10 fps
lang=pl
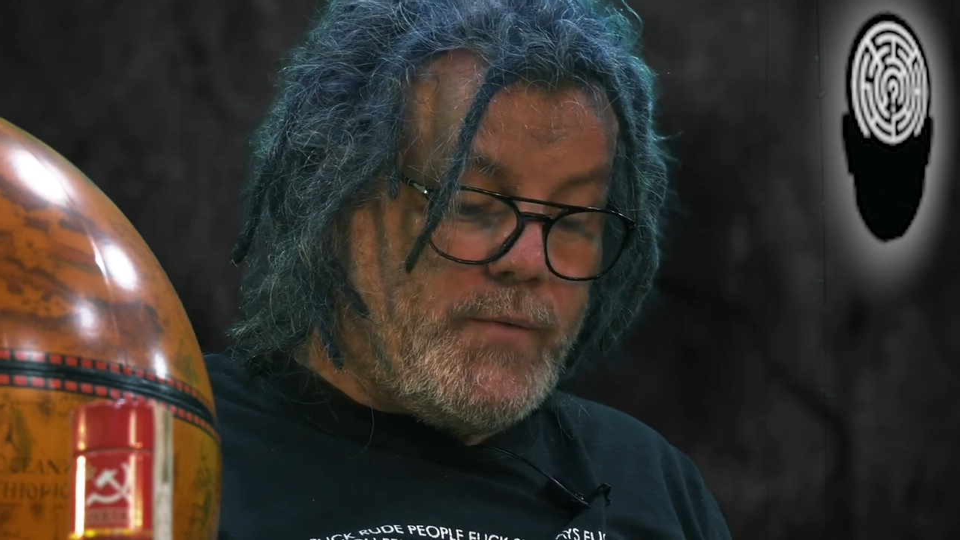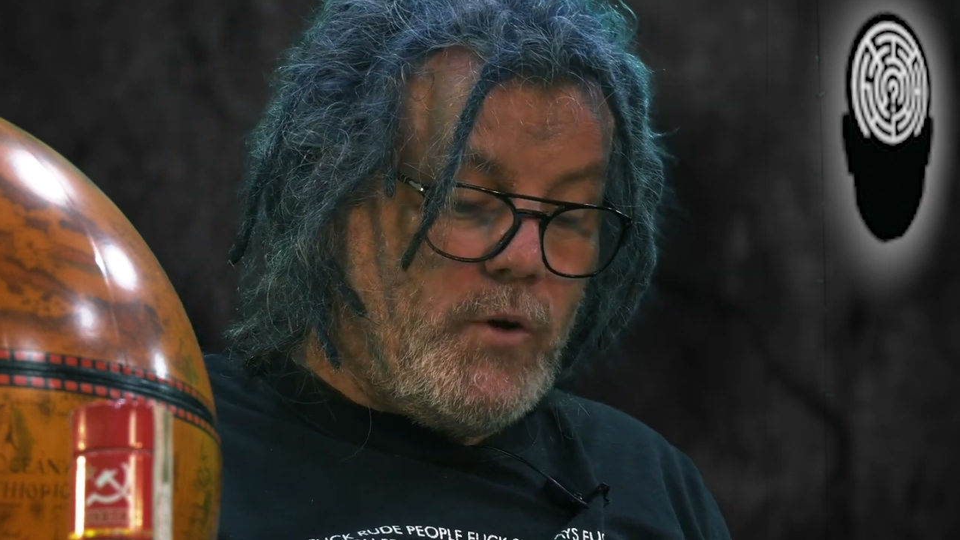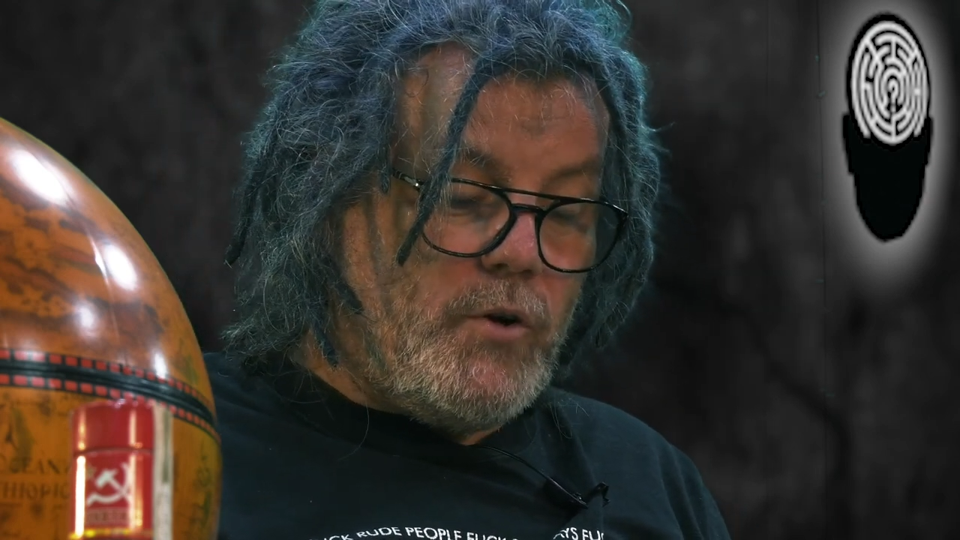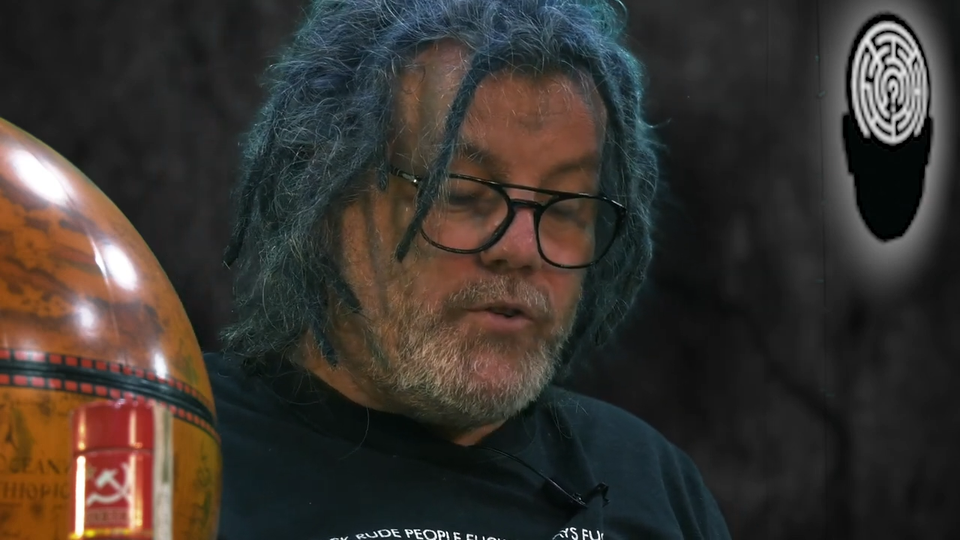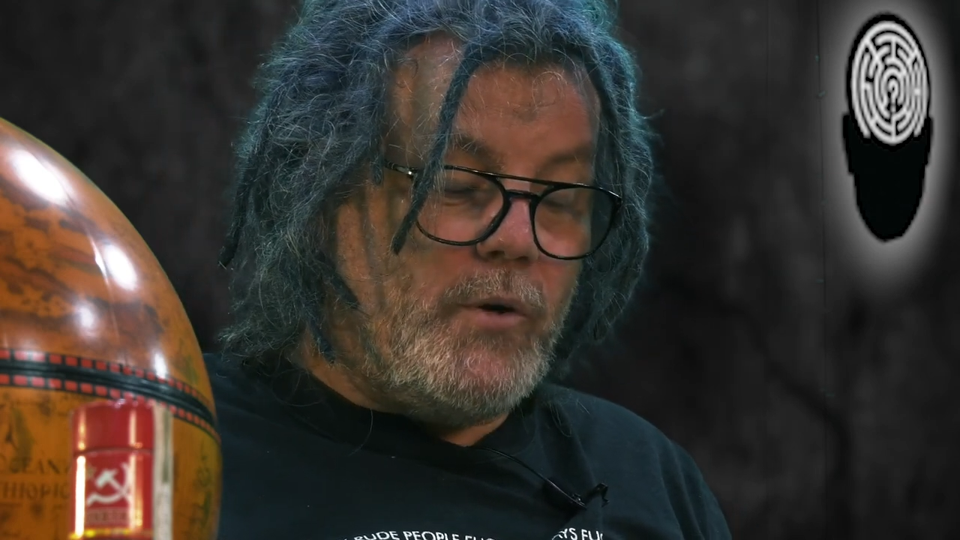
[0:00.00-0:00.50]

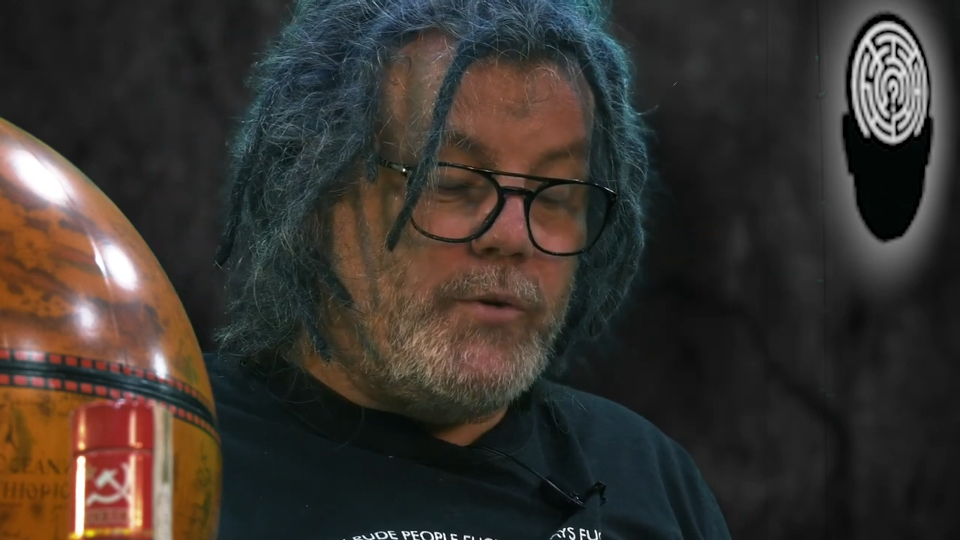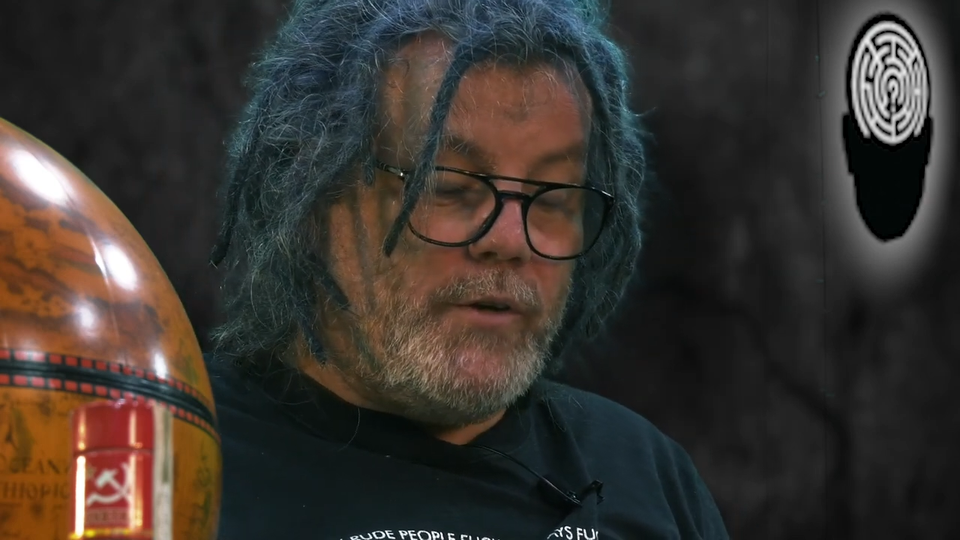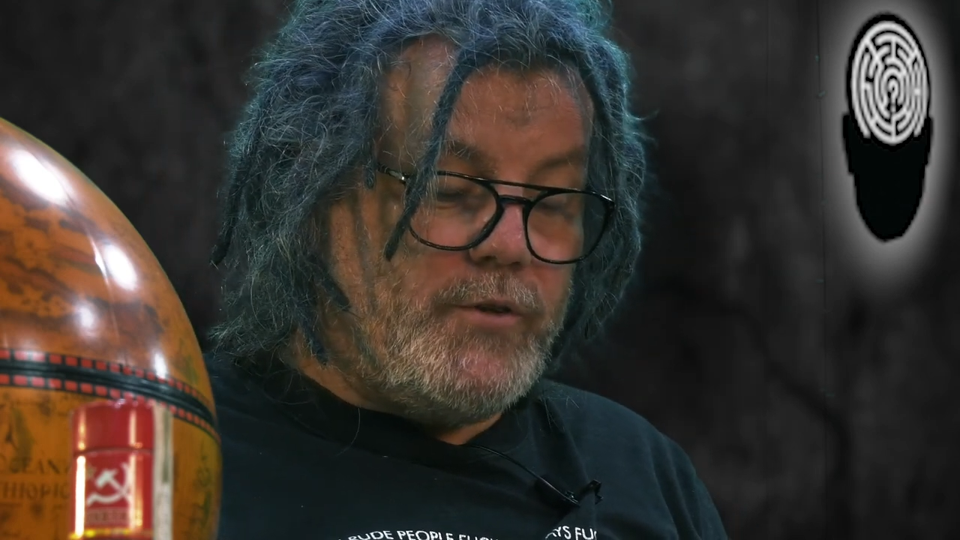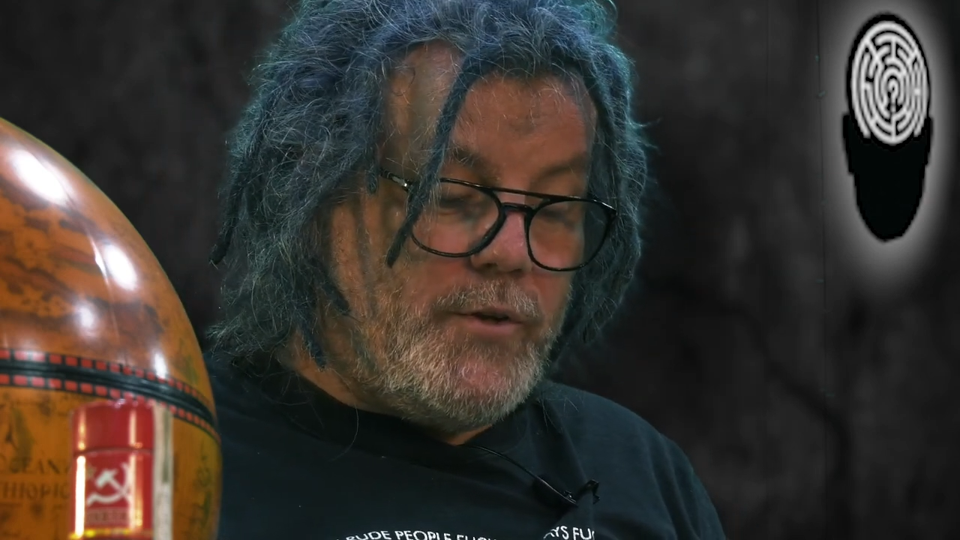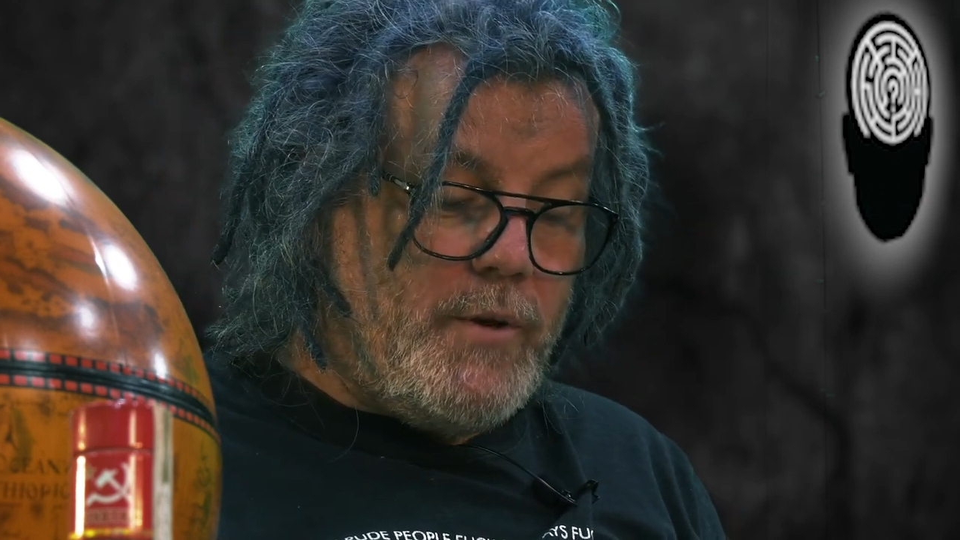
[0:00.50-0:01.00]
do końca
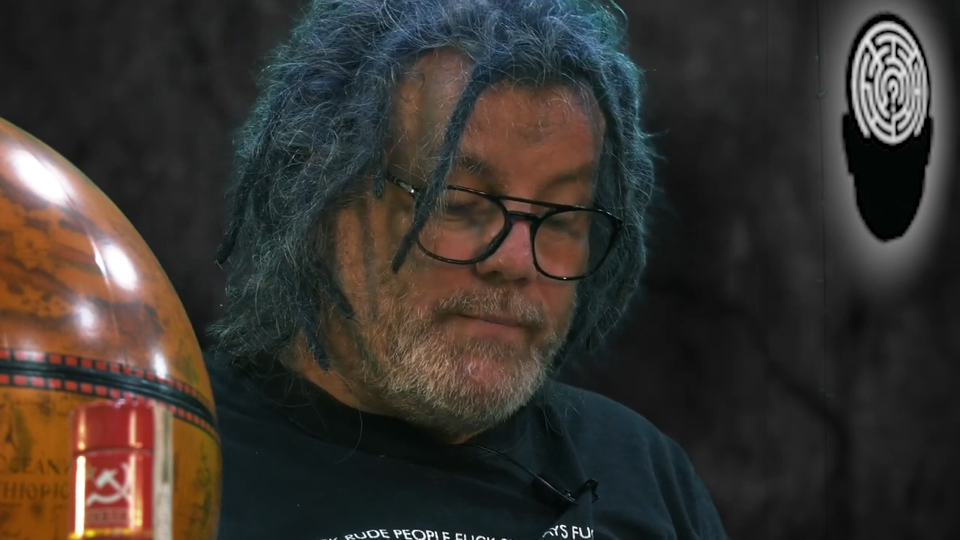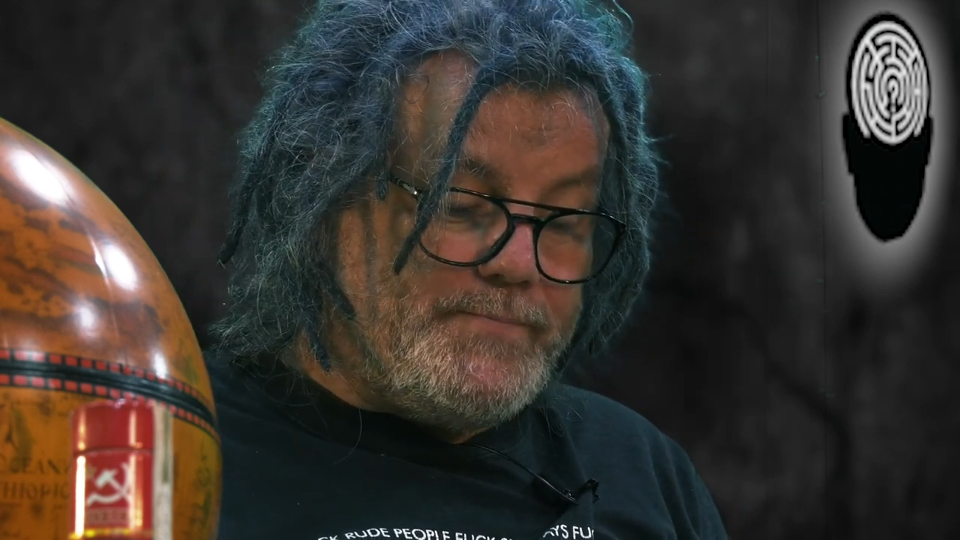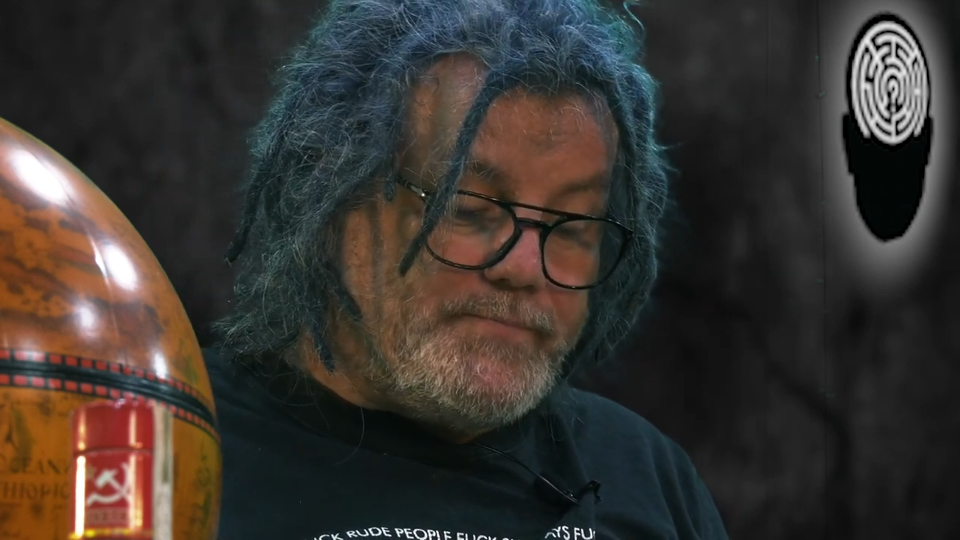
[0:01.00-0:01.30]
ujawnione.